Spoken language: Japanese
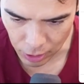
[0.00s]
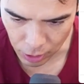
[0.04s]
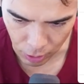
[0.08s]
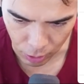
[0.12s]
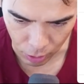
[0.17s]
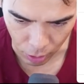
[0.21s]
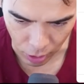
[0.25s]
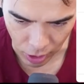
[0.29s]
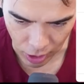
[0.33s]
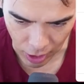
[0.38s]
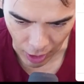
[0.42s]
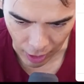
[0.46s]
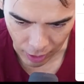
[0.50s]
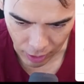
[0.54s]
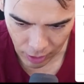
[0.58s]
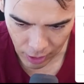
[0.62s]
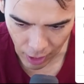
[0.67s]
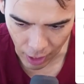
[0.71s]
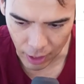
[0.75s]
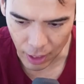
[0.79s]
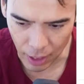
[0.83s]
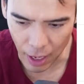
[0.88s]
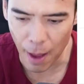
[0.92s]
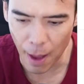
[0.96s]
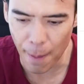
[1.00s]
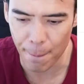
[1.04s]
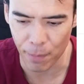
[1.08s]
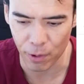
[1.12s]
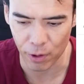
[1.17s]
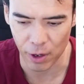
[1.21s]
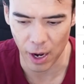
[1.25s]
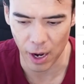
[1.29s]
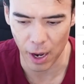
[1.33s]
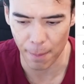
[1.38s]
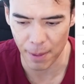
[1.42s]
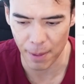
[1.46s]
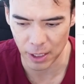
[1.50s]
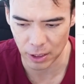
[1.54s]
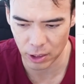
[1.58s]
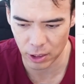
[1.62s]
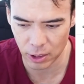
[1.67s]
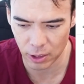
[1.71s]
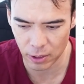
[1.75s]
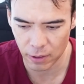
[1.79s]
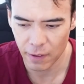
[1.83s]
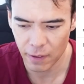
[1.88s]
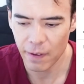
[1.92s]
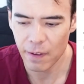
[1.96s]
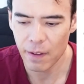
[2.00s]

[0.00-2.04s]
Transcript: すると3000円もらえます。